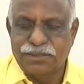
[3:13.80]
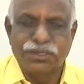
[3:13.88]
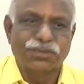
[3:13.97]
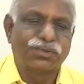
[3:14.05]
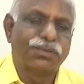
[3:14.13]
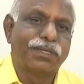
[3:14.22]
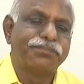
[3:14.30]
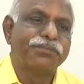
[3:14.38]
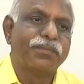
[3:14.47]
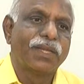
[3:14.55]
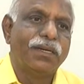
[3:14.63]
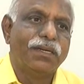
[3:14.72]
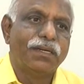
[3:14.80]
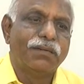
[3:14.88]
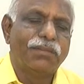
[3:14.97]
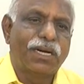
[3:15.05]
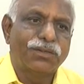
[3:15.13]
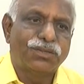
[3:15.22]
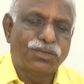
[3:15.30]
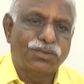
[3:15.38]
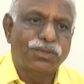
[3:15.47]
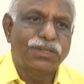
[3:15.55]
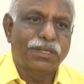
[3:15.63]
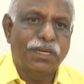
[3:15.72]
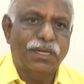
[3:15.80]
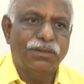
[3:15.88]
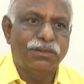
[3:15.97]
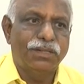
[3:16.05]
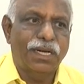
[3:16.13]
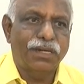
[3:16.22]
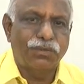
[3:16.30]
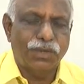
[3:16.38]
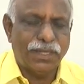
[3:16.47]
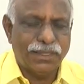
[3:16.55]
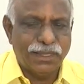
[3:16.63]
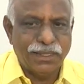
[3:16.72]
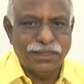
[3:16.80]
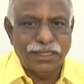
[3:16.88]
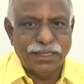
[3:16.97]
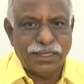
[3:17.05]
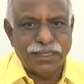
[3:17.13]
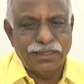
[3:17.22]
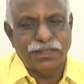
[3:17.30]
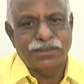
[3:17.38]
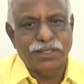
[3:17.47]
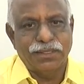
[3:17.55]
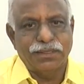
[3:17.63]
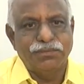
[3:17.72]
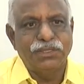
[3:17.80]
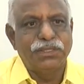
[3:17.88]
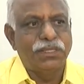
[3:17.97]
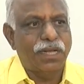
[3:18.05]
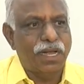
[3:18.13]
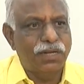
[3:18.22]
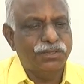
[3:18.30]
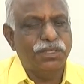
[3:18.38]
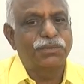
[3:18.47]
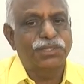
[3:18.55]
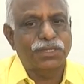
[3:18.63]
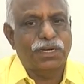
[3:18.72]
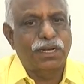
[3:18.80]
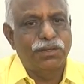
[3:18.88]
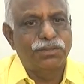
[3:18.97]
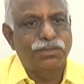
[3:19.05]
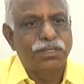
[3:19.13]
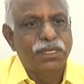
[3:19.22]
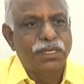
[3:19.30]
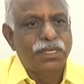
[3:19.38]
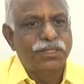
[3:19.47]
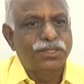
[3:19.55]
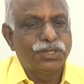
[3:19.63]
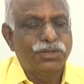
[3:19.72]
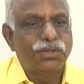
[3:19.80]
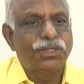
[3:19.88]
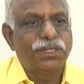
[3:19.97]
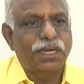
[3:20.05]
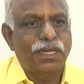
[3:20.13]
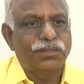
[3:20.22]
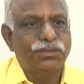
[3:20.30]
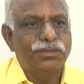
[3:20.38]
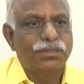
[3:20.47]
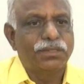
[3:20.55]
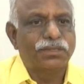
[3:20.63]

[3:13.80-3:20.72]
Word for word: తెలియజేస్తున్నాను మాకు చిత్తూరు జిల్లాలో నాకు ఒక్కటే ఏకైక ధ్యేయం ఈ ఆరు సంవత్సరాల్లో చిత్తూరు జిల్లాకు